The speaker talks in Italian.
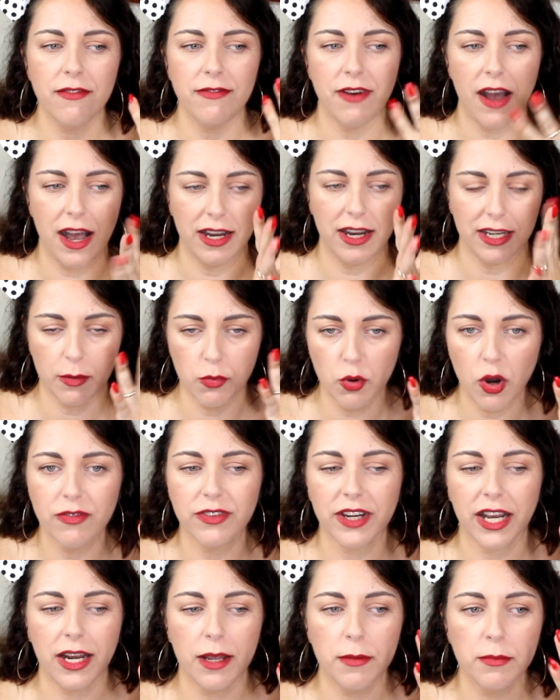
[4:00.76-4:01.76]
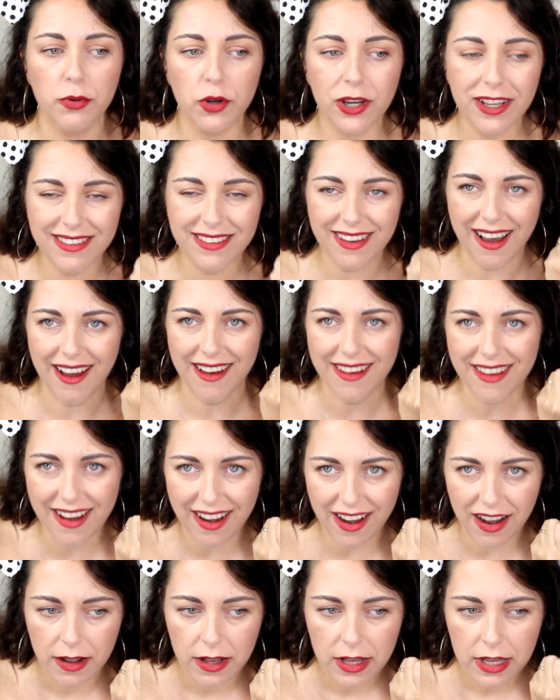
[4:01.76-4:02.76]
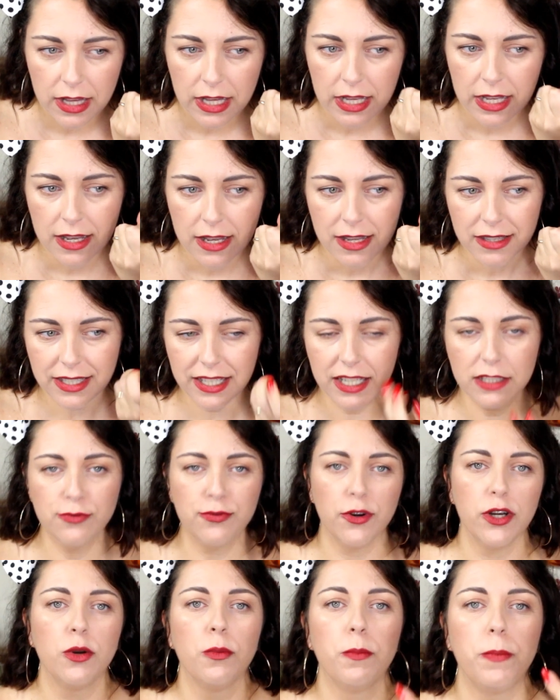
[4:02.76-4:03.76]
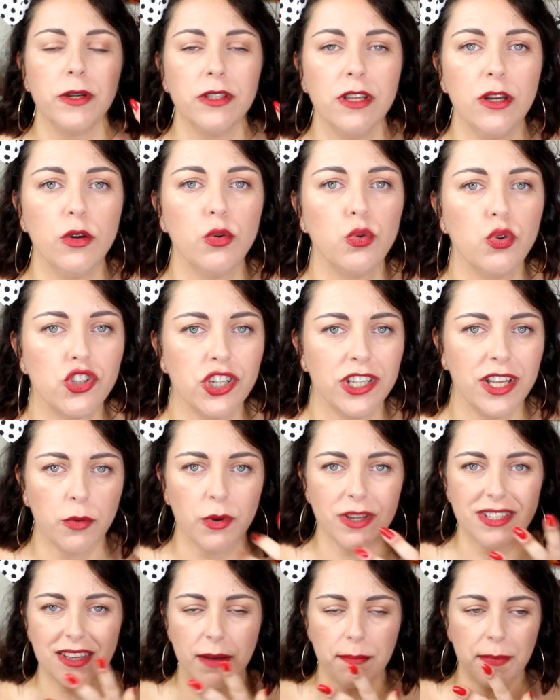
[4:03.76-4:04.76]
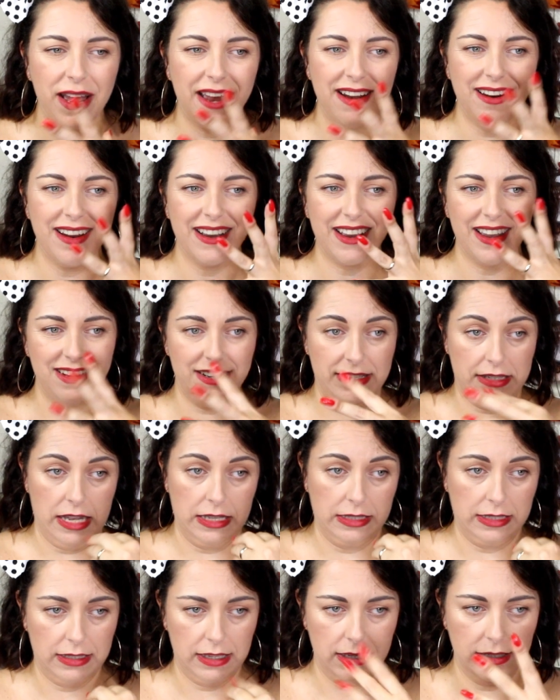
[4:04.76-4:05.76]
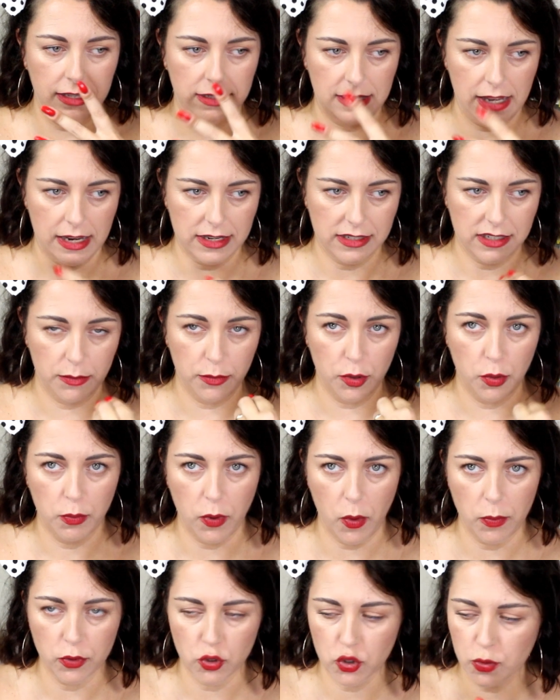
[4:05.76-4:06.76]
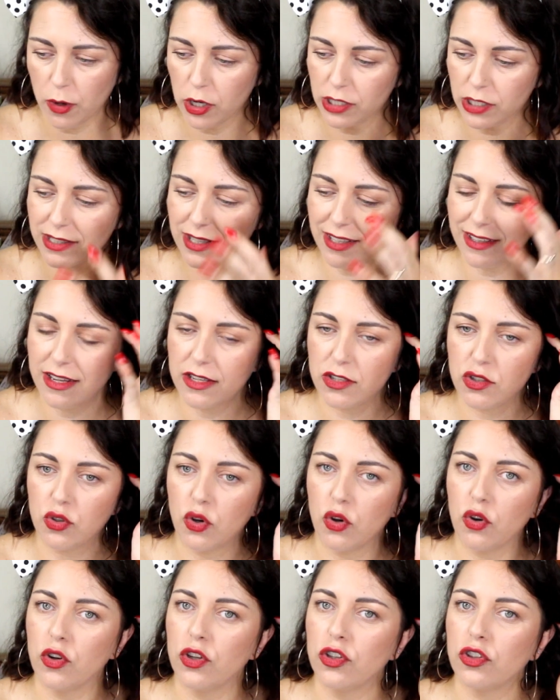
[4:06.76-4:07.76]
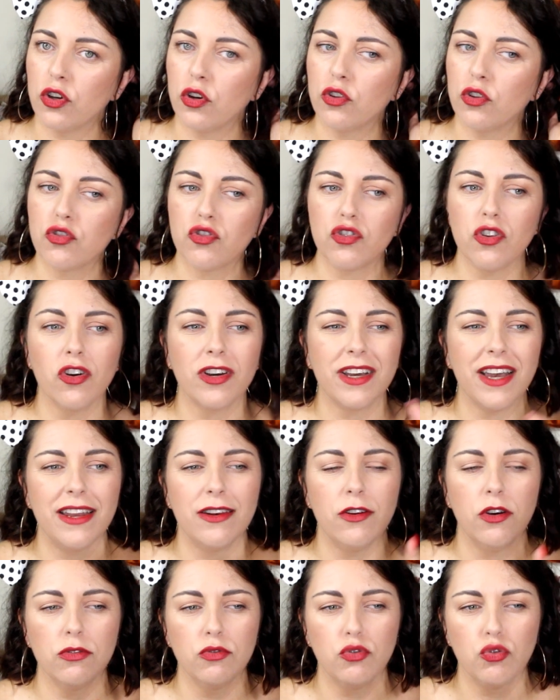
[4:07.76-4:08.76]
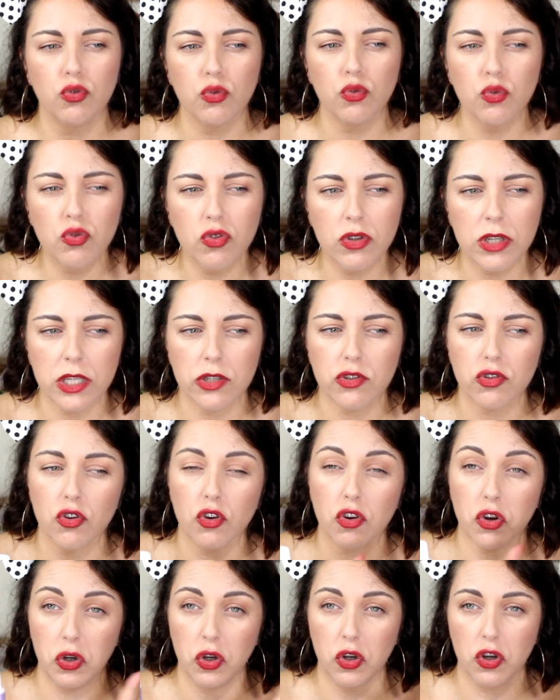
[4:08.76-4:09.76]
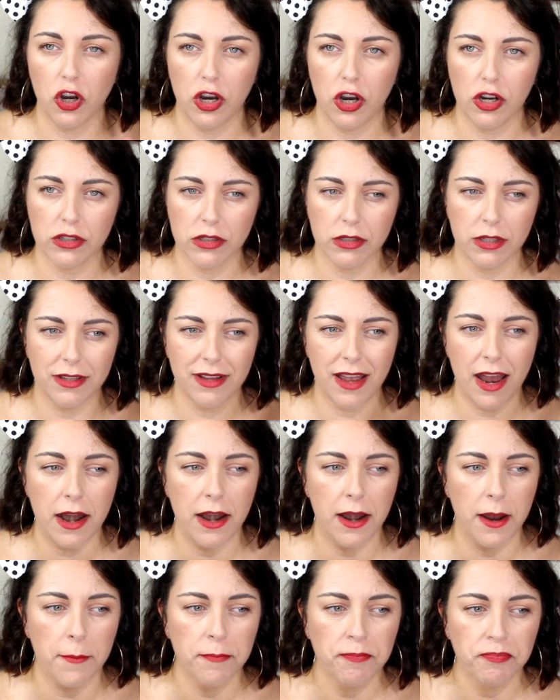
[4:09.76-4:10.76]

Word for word: va a rimuovere le impurità e a Tira fuori un po' di luce da questa pelle che in estate tende ad essermi un po' più smorta del solito. So che non tutti sono concordi nel